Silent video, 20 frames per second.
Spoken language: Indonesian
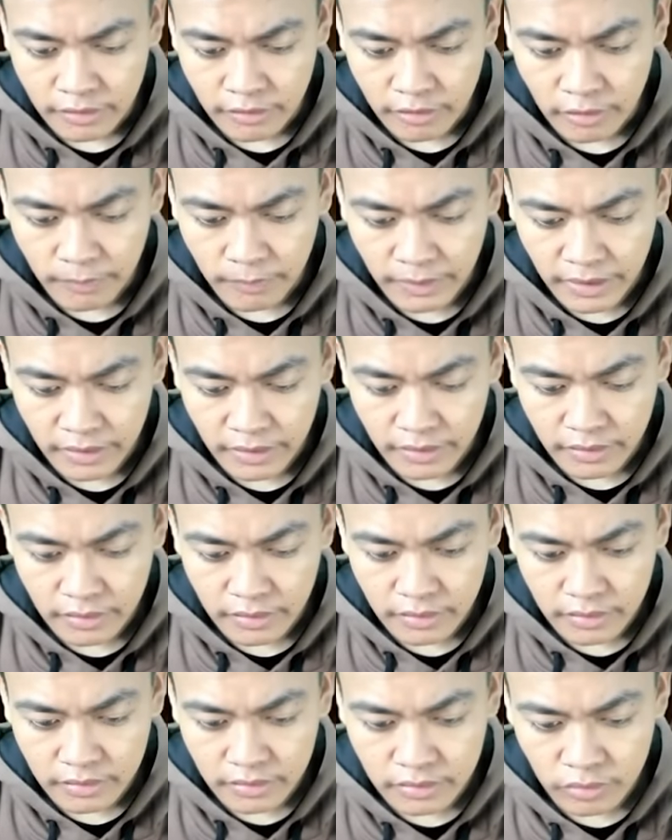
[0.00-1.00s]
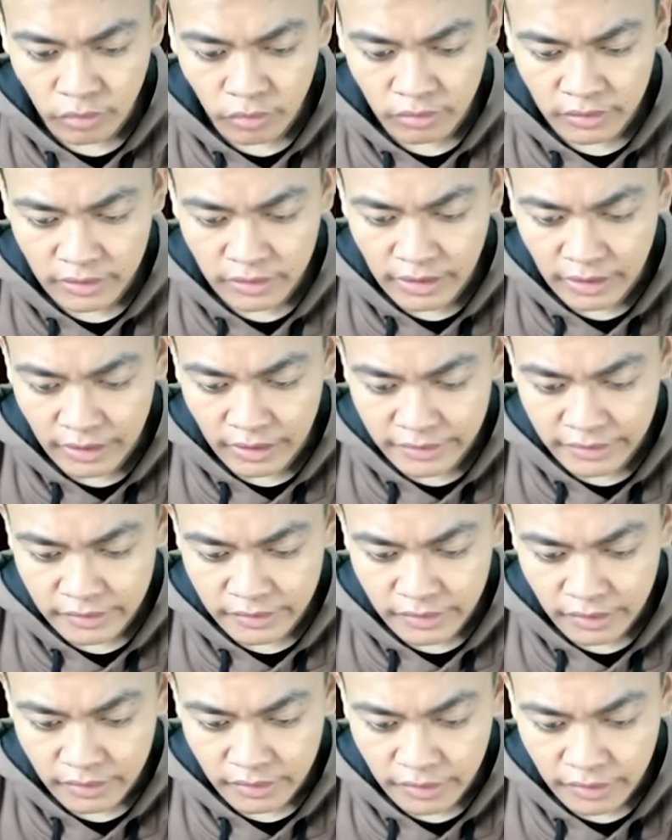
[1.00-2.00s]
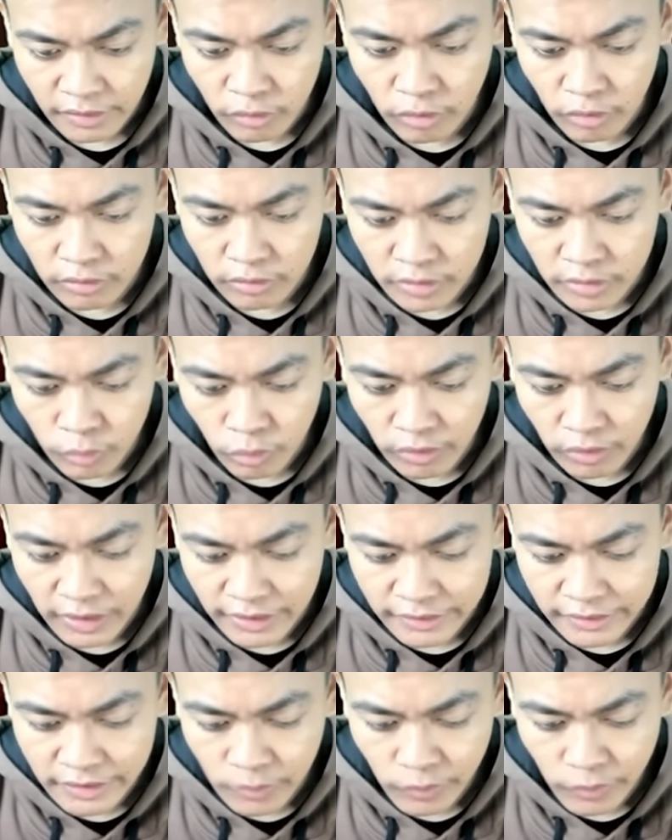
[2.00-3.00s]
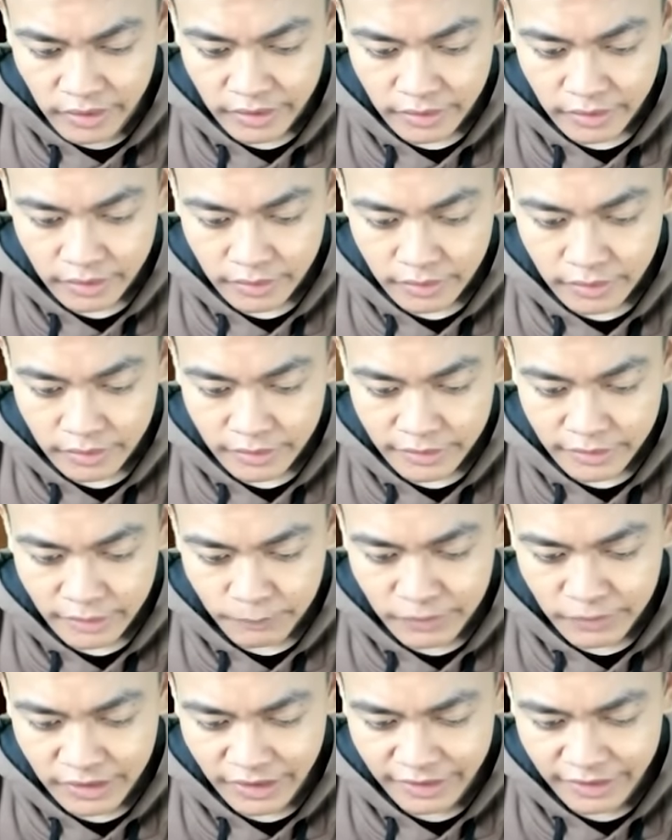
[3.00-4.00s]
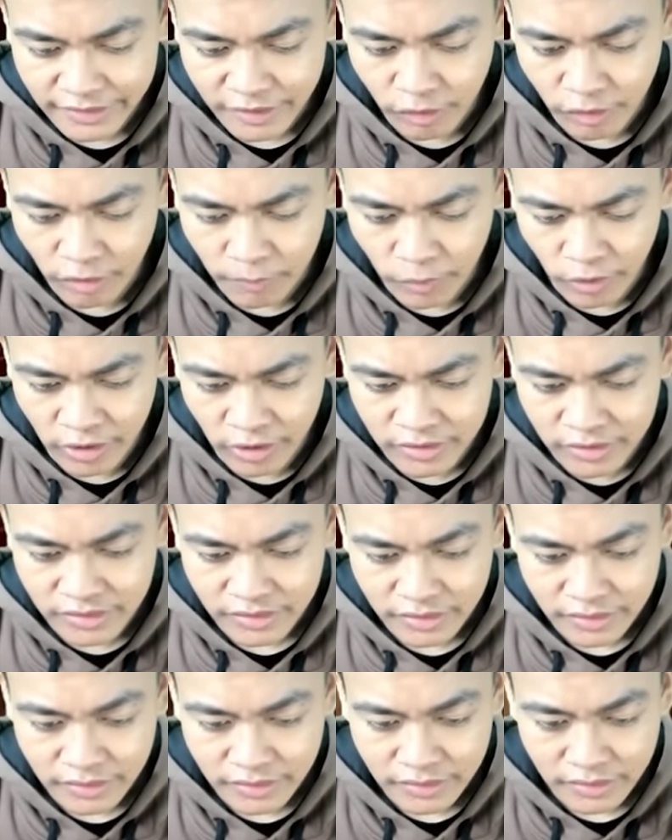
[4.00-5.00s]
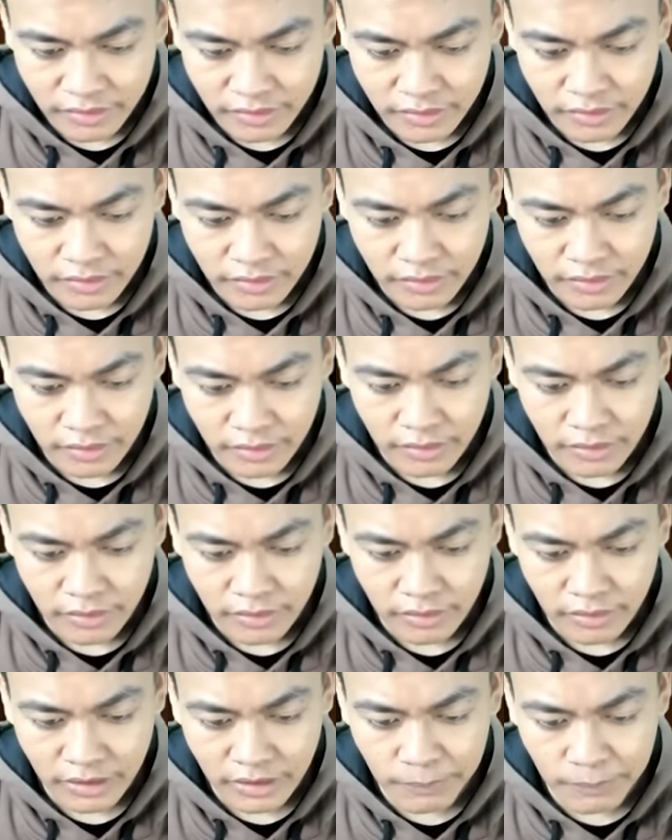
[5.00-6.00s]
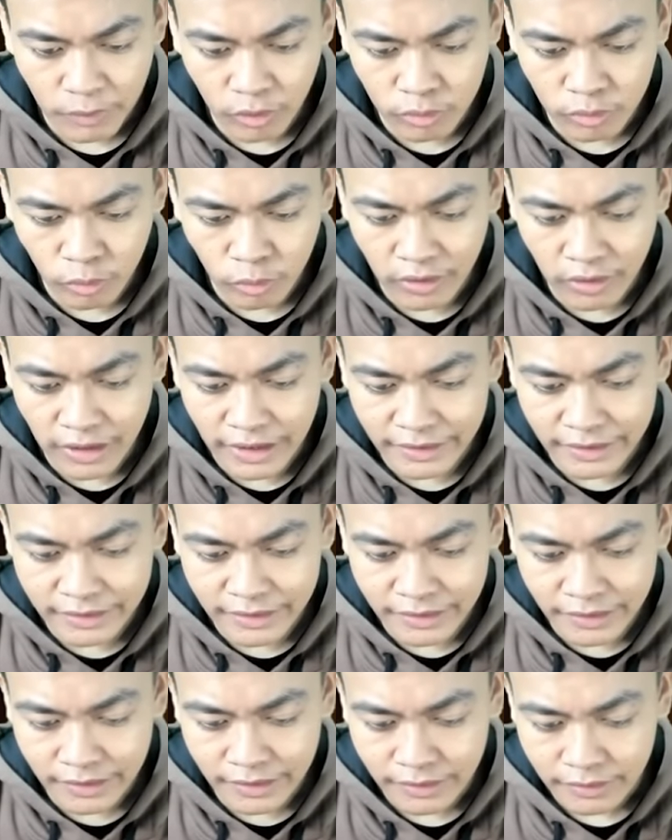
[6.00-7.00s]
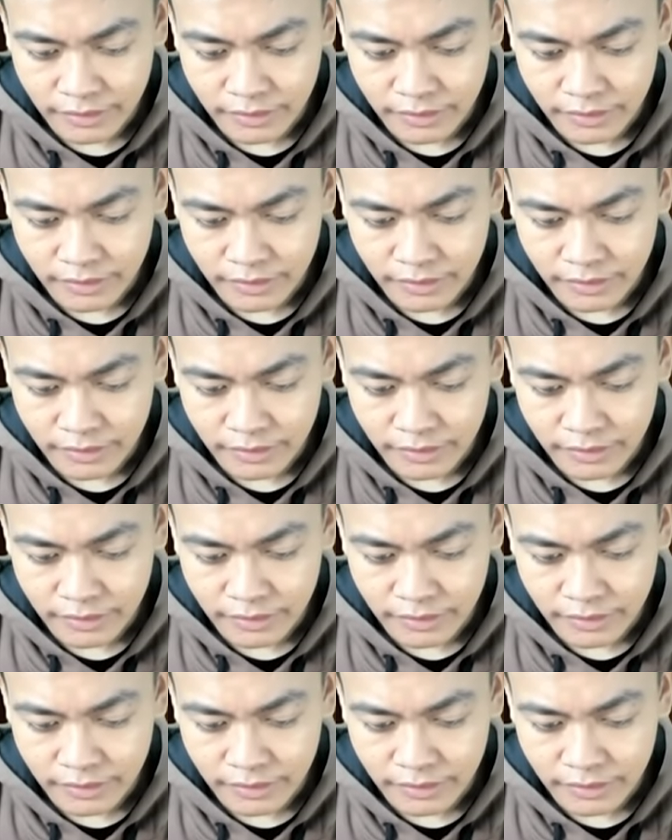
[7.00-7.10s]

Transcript: Coba. Terus kita arahin kah? Eh kok dia turun lagi, weh. Yang bener aja robot. Kenapa kok turun lagi?